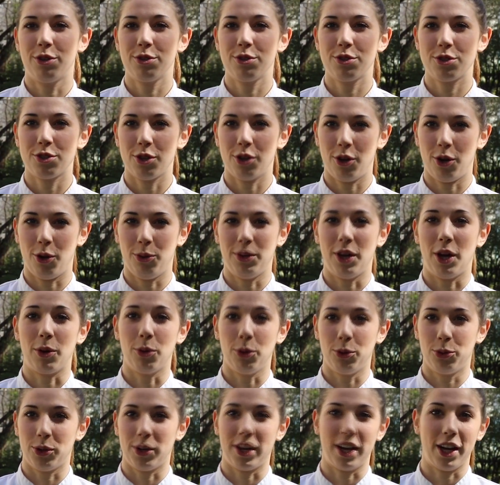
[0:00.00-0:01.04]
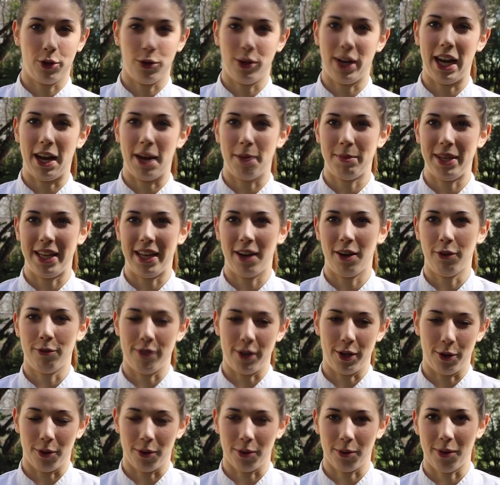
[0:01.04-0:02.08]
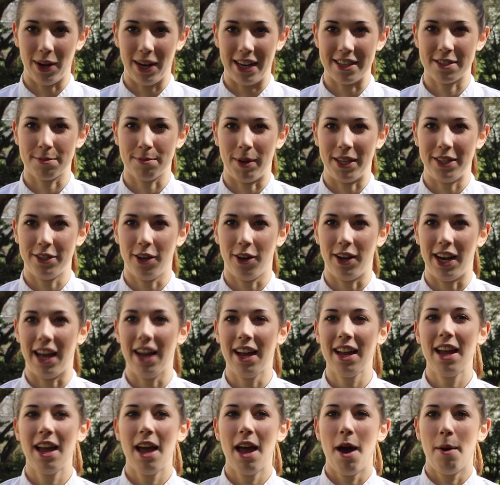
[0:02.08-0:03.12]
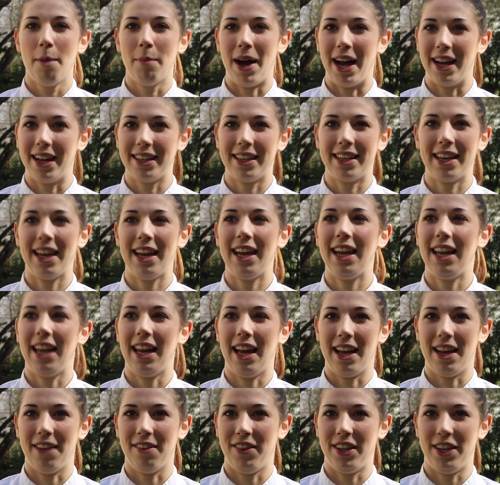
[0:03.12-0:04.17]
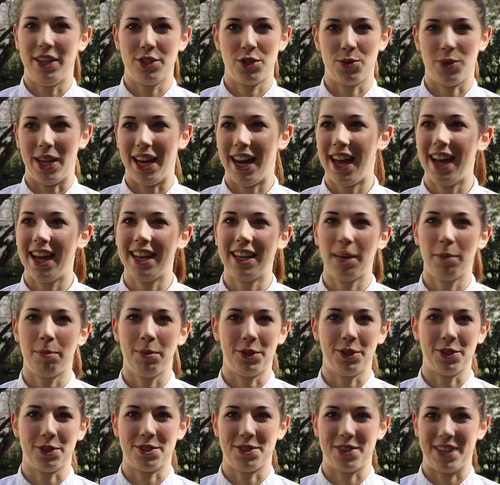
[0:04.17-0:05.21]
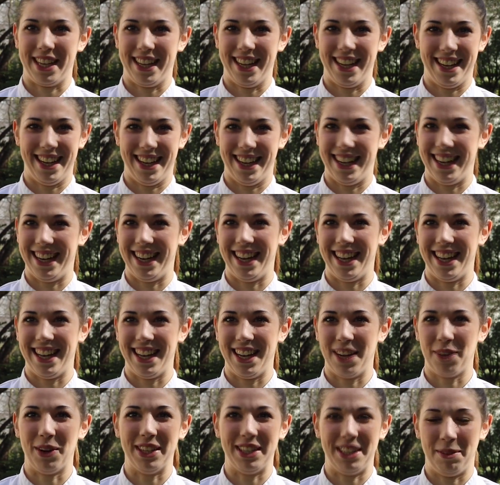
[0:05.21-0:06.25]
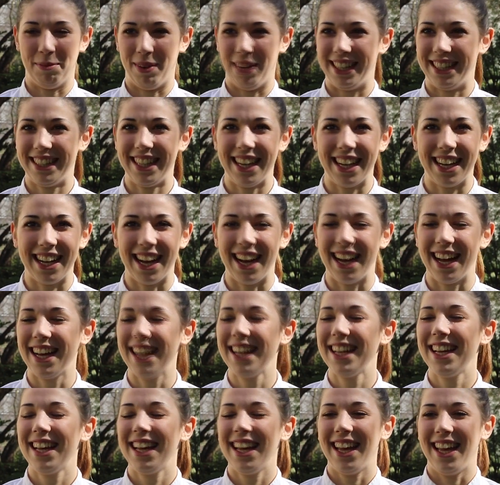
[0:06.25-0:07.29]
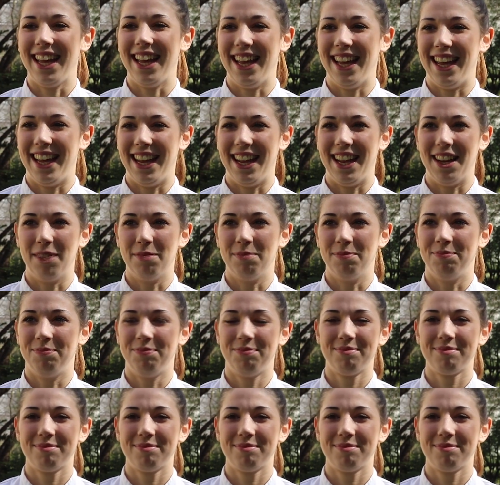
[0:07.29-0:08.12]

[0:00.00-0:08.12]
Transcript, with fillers: non solo una cultura che non è la mia, ovvero quella spagnola, ma anche la venezuelana piuttosto che la guatemalteca. E mm,